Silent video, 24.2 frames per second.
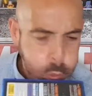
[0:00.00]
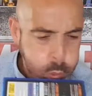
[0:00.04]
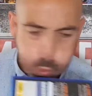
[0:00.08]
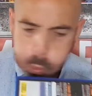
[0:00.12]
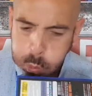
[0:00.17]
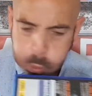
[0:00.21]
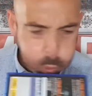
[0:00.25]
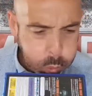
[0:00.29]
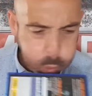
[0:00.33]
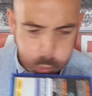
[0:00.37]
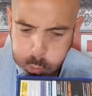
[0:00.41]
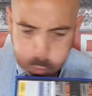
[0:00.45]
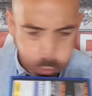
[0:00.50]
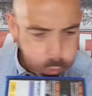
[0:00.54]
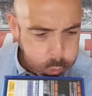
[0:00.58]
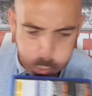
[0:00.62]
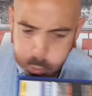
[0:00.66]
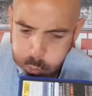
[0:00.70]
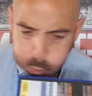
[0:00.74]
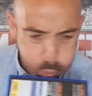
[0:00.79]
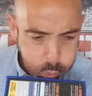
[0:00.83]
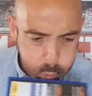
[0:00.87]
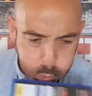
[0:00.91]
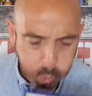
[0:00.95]
Agora
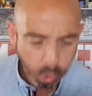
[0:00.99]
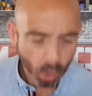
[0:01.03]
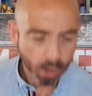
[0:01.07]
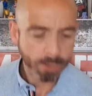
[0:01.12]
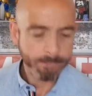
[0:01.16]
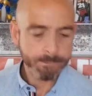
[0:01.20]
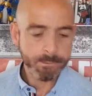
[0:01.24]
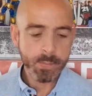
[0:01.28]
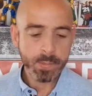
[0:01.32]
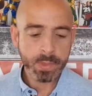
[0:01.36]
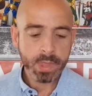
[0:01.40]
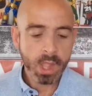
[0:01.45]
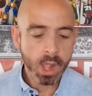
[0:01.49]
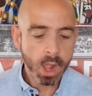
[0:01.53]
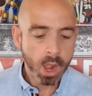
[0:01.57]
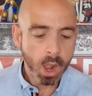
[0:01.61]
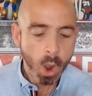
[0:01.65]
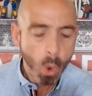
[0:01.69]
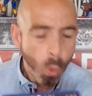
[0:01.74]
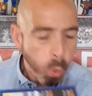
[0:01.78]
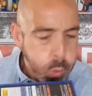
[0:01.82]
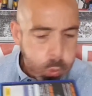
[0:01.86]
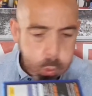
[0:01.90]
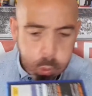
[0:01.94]
com mais força e por
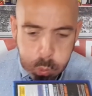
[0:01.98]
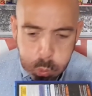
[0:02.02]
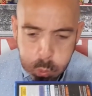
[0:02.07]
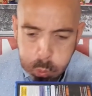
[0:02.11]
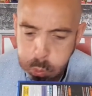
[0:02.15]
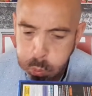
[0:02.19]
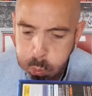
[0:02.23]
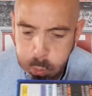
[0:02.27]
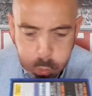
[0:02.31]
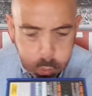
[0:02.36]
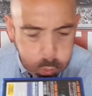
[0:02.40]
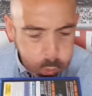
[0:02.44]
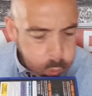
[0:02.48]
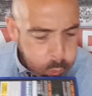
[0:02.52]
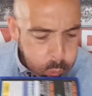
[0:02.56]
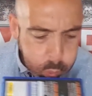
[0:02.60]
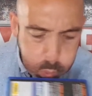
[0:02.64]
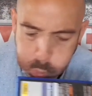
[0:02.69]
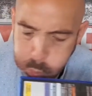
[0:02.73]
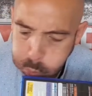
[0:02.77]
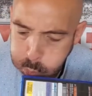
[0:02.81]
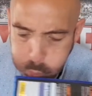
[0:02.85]
mais tempo.